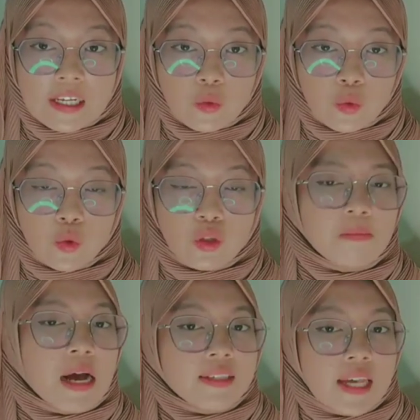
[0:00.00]
luhur
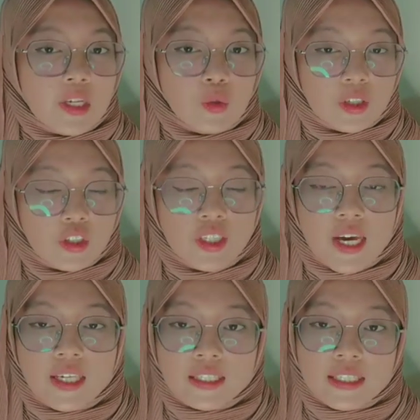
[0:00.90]
bangsa
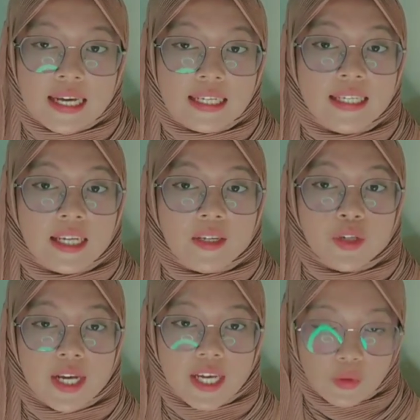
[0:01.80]
Indonesia yang digali dari
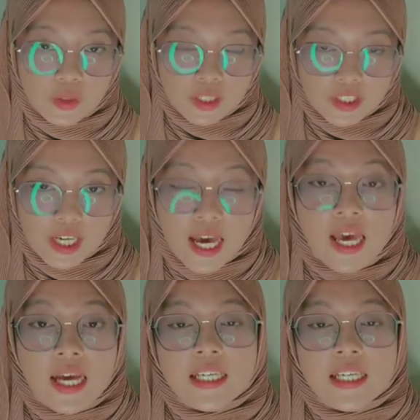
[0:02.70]
budaya Indonesia